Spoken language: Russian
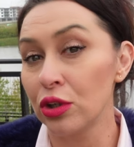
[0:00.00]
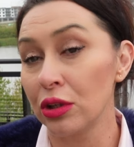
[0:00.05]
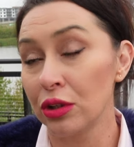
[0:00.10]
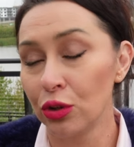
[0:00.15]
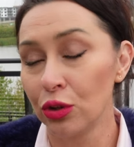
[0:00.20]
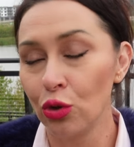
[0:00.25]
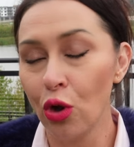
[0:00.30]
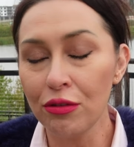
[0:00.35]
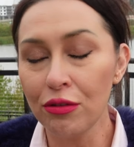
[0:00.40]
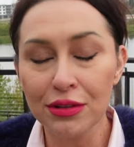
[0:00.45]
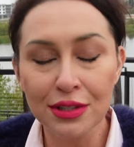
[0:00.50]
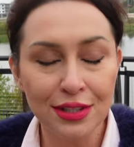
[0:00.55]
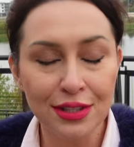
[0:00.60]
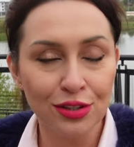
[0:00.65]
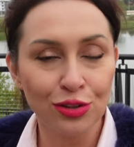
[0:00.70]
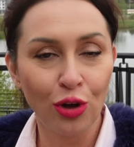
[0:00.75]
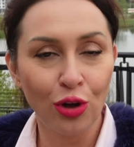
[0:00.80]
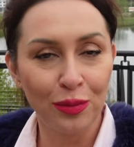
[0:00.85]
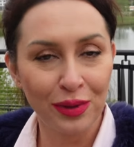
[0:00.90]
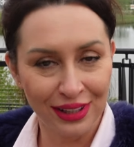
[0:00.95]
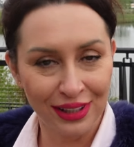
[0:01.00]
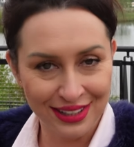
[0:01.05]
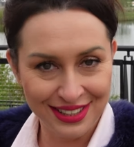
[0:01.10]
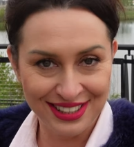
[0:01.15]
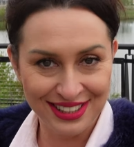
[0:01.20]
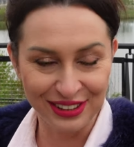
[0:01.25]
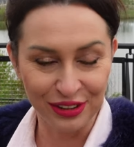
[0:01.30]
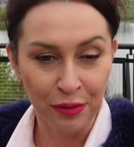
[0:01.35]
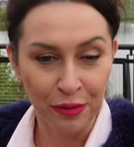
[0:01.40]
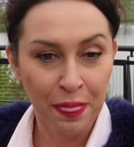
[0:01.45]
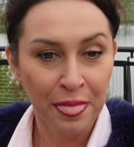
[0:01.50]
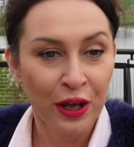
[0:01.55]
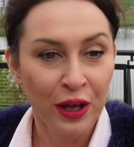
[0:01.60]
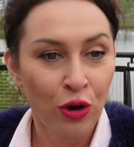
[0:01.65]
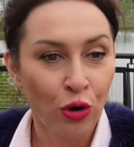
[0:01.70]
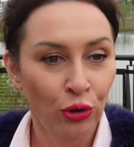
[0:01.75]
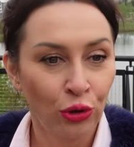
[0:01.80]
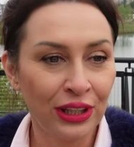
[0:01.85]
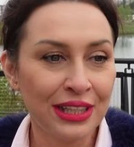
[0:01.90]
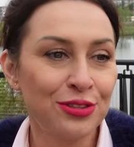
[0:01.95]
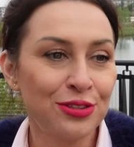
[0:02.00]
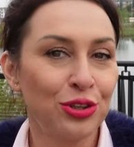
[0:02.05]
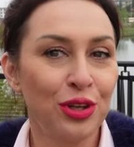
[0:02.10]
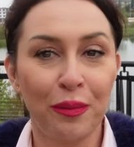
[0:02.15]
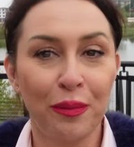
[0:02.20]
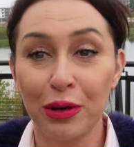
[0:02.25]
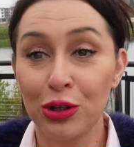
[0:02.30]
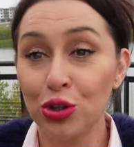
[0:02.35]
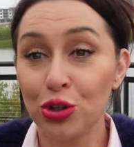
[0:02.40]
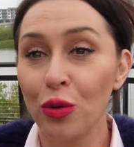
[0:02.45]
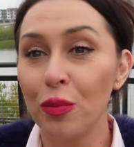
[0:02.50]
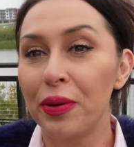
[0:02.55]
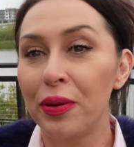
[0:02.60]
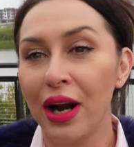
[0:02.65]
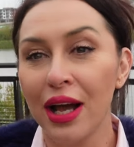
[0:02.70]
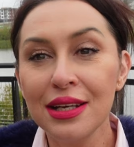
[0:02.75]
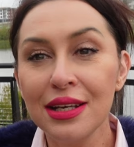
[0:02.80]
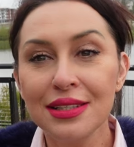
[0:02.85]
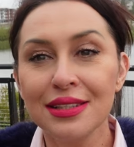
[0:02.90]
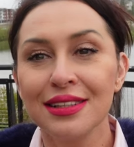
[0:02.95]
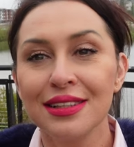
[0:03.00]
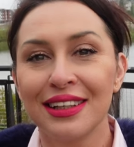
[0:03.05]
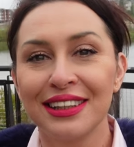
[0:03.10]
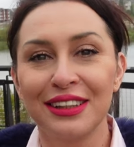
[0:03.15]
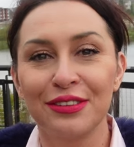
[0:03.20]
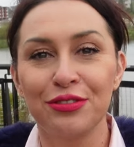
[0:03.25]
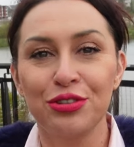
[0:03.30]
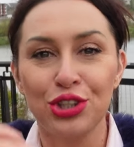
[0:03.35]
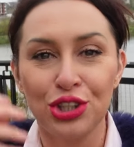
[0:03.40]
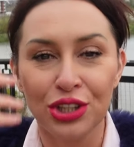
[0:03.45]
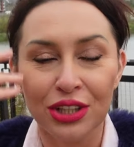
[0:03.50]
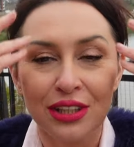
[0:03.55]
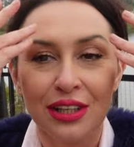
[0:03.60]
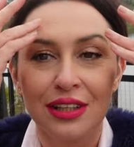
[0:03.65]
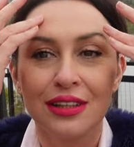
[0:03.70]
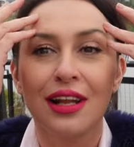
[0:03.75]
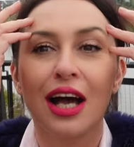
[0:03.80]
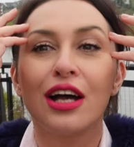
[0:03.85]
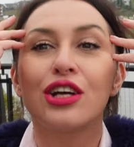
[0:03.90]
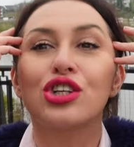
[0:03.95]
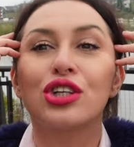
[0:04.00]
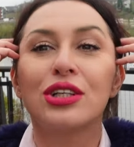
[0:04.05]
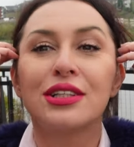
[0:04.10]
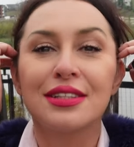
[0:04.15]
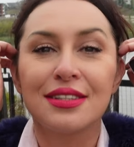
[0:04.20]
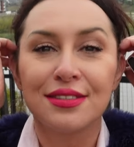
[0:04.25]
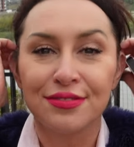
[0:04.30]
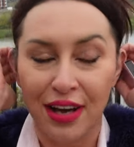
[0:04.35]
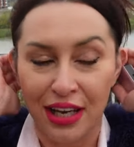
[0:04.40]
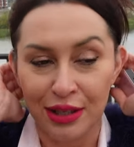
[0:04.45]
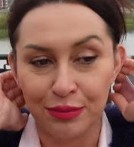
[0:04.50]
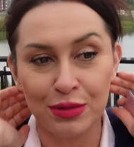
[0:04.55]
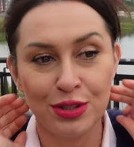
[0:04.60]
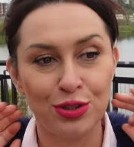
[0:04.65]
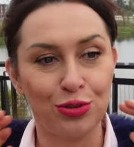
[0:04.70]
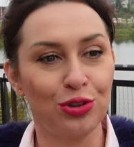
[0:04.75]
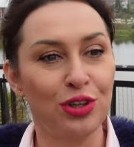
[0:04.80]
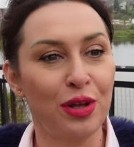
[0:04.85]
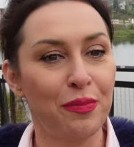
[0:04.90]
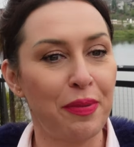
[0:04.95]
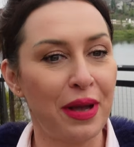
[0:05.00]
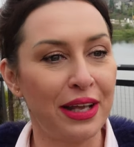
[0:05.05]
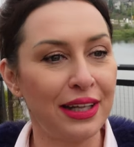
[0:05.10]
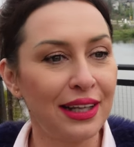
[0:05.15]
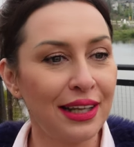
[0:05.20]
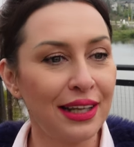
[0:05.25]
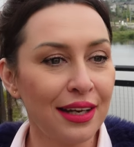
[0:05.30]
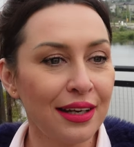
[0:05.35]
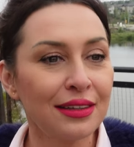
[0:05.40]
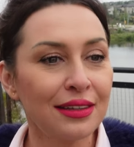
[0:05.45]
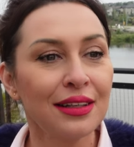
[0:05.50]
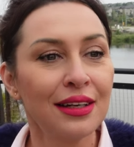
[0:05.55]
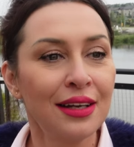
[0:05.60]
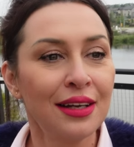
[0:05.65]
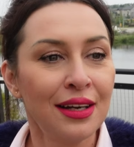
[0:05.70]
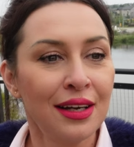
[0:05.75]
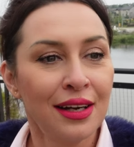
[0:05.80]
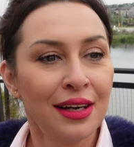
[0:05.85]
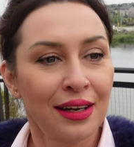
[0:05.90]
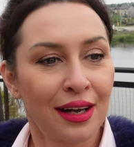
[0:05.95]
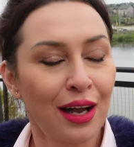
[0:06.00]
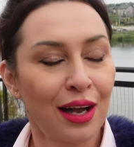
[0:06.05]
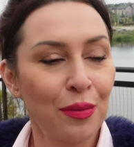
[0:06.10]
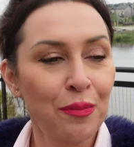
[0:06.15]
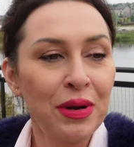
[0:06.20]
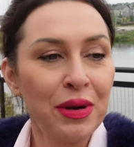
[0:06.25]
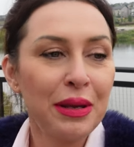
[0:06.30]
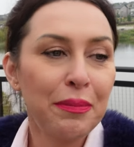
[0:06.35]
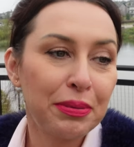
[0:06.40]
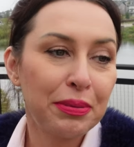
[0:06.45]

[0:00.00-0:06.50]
Новость номер один. У нас сегодня большой праздник, годовщина нашей свадьбы. Сегодня 5 лет, как мы